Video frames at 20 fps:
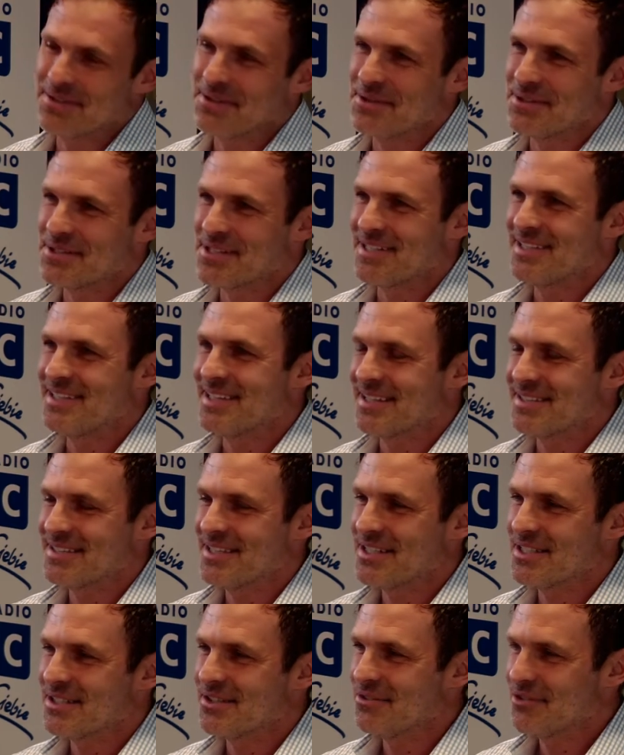To, to tak,
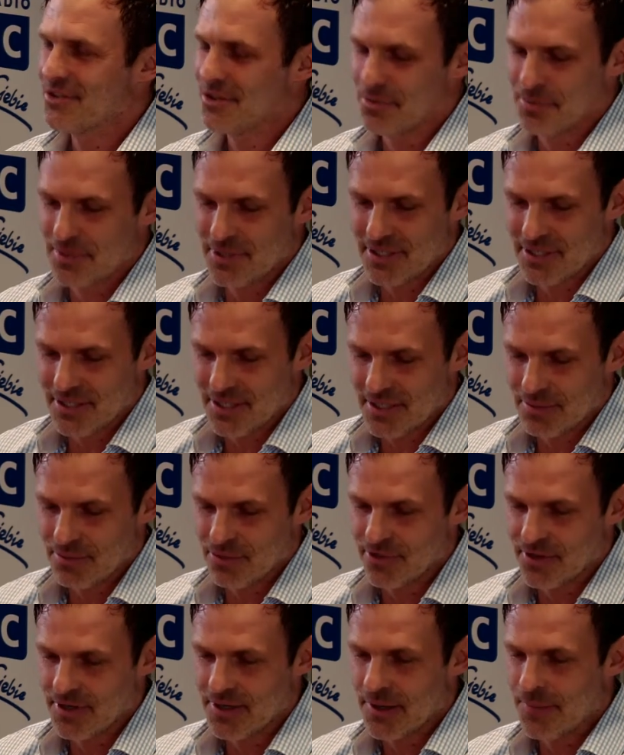zaraz go wykupili, ale
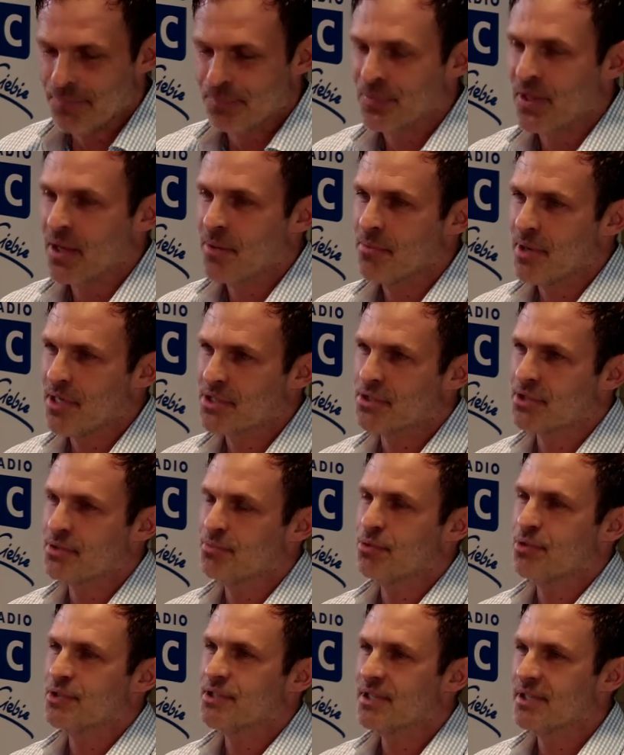mówię, patrząc
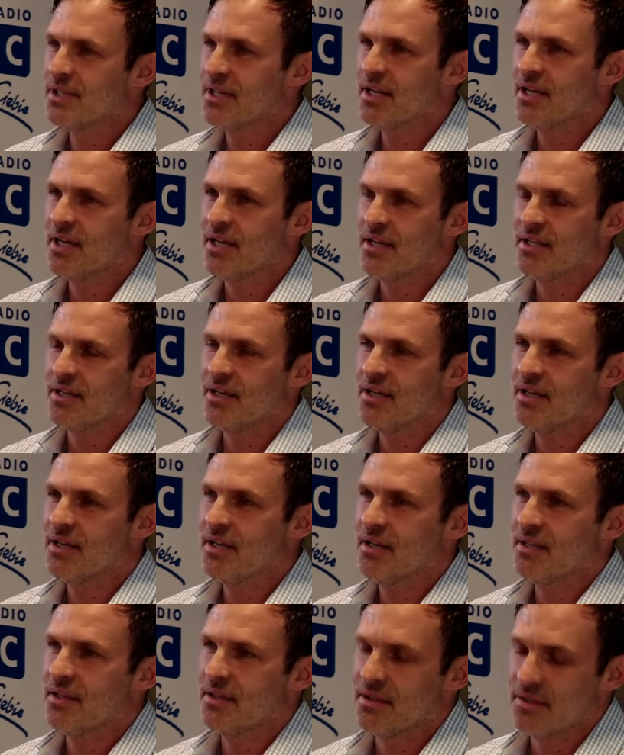później na,
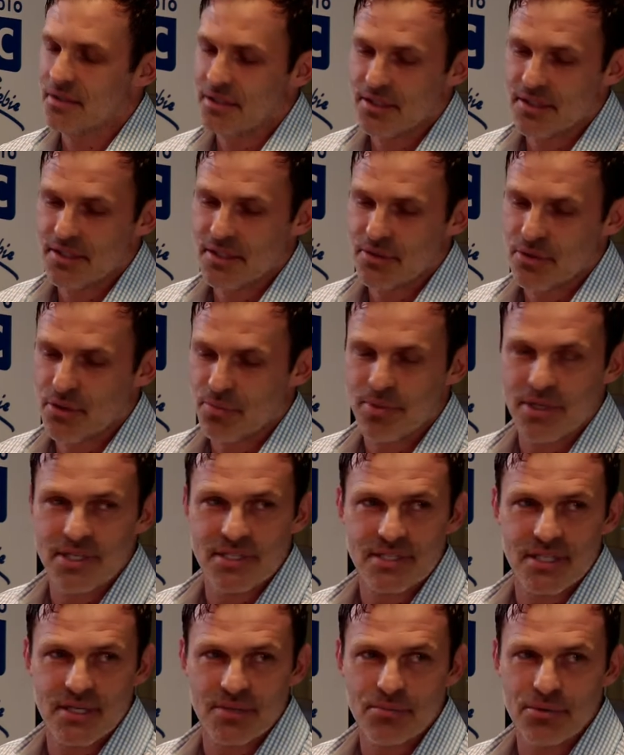na ligi
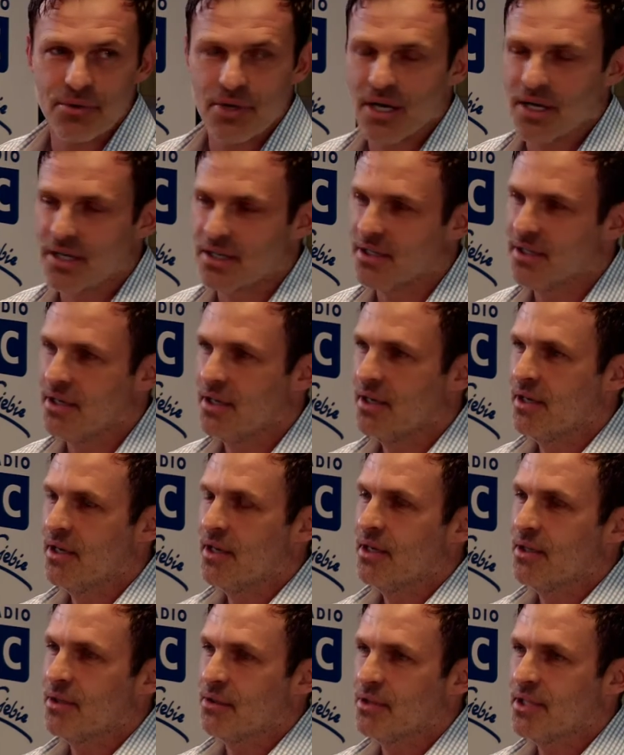europejskie, puchary,
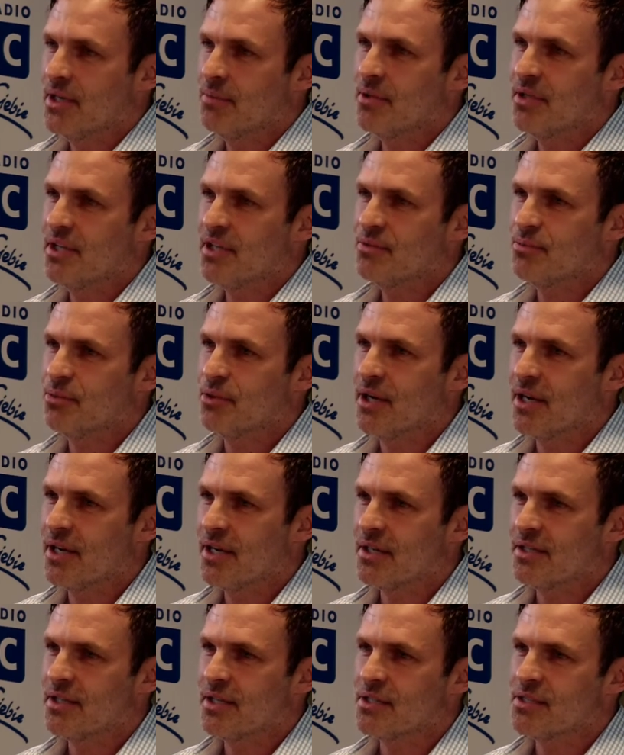no nie ma nas w
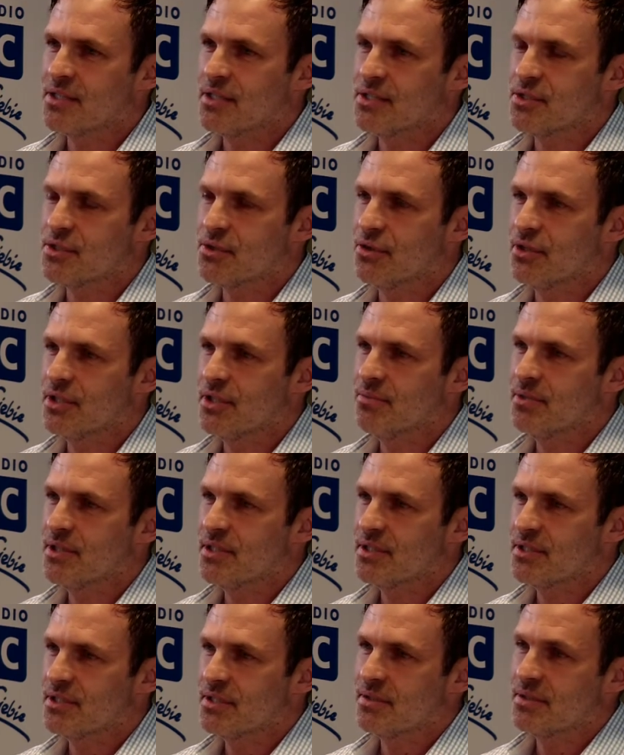pucharach, także szkolimy
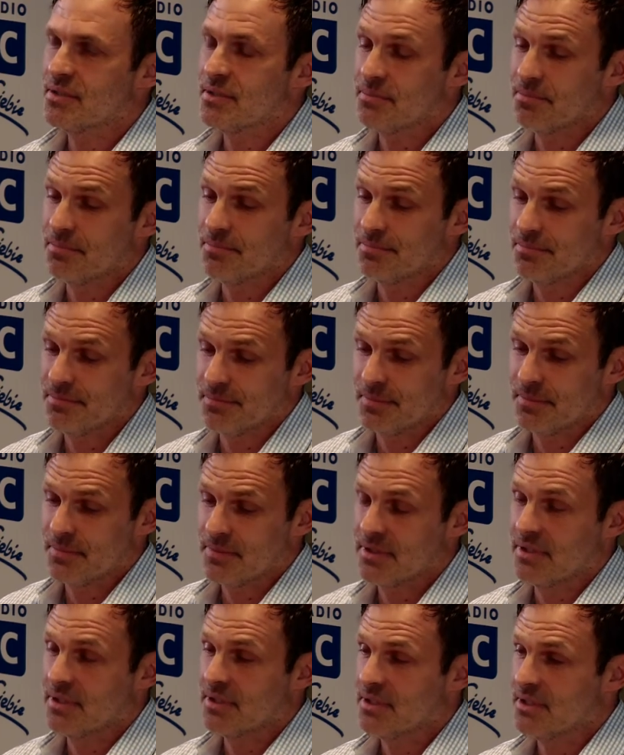
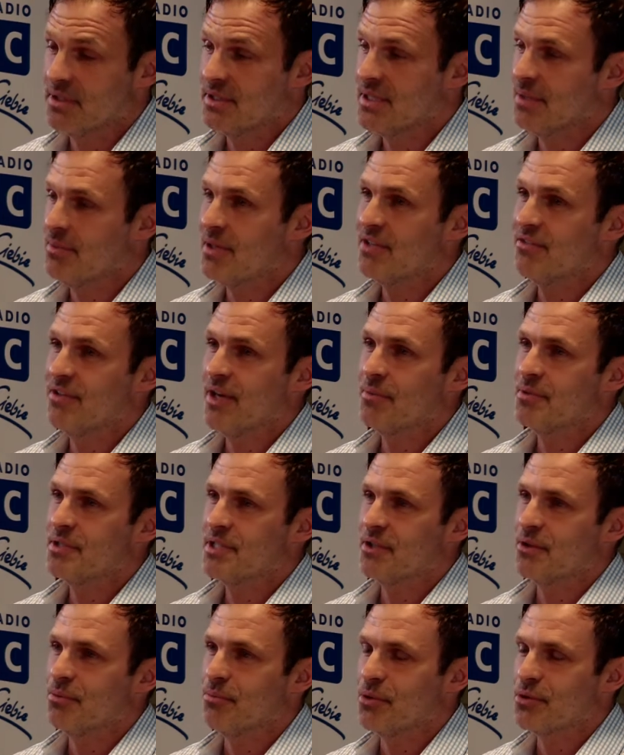zamartwiamy
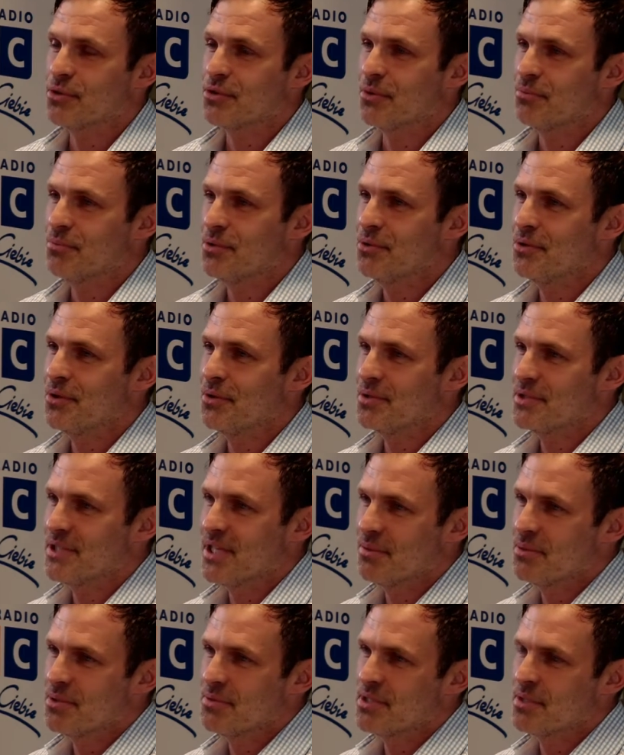się tą polską piłką,
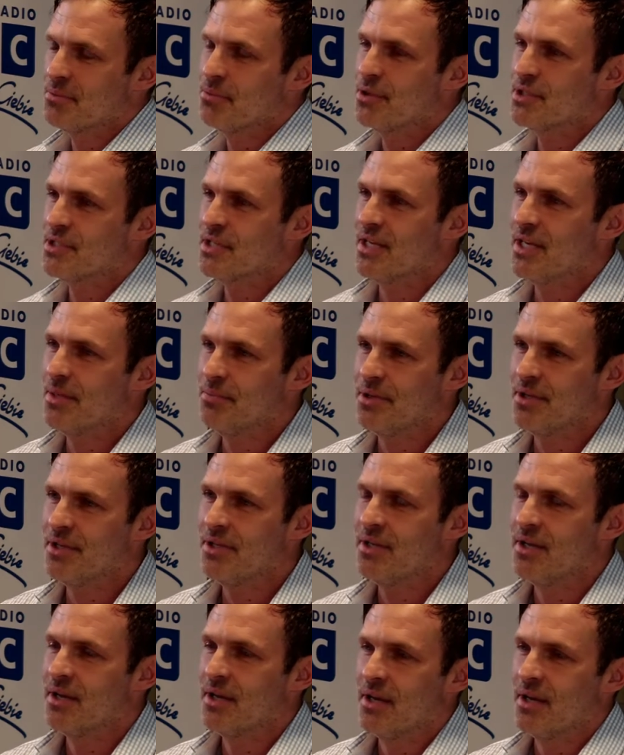chcielibyśmy, żeby było jeszcze lepiej.